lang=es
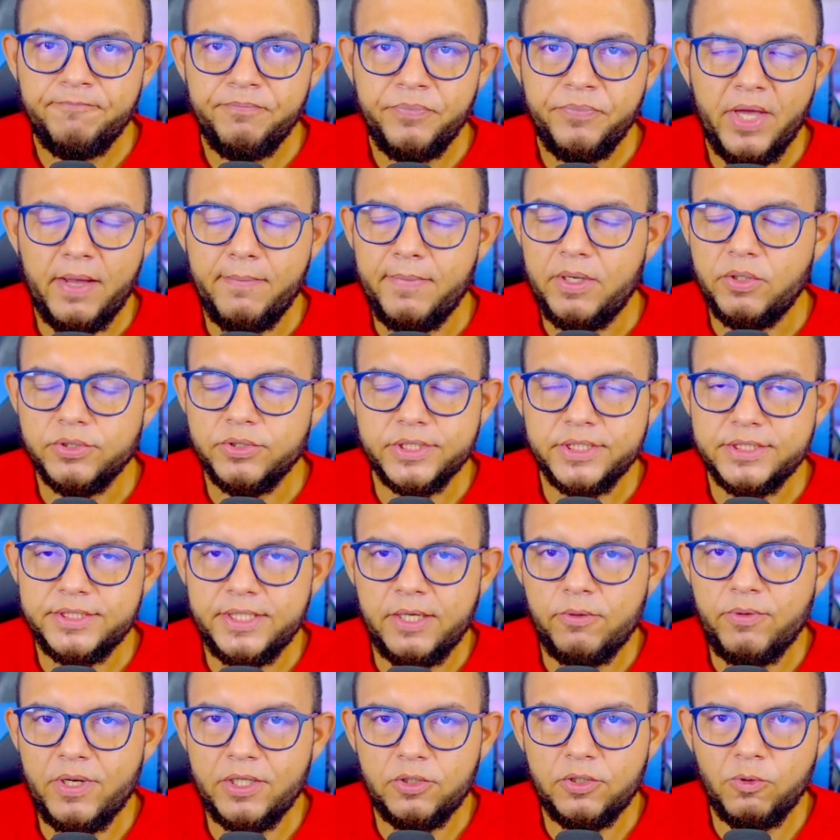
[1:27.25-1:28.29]
a menos que sea
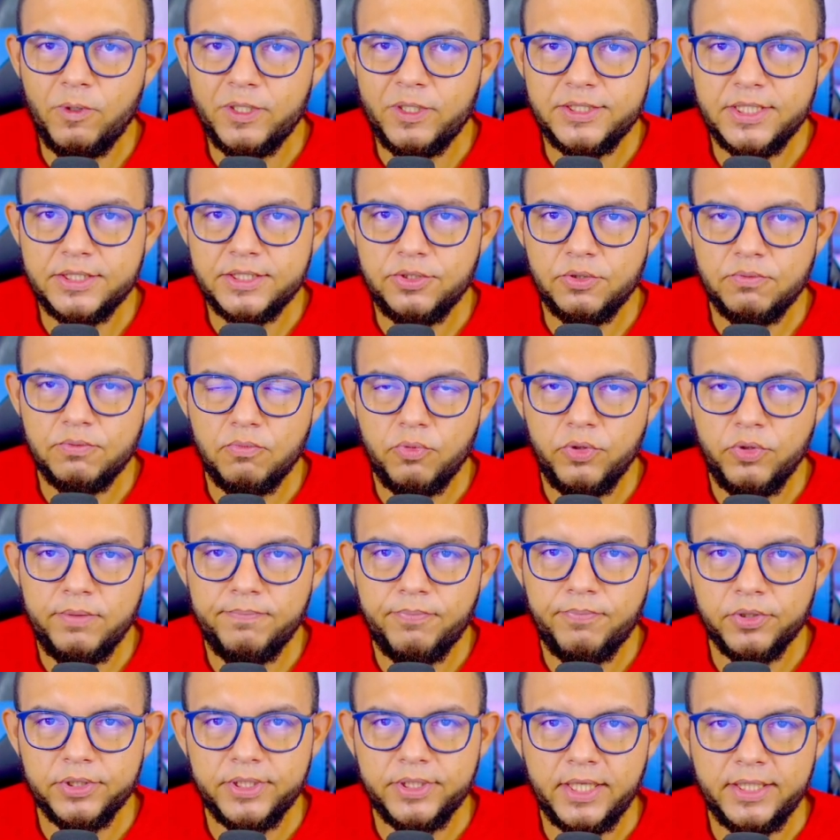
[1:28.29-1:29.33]
una actualización muy
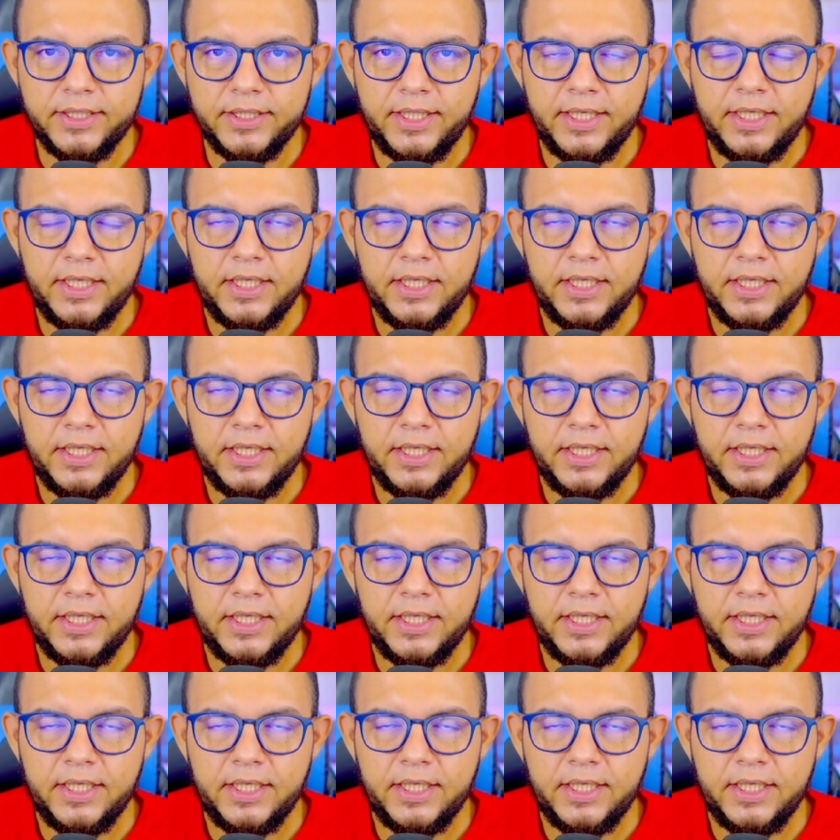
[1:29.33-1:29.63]
importante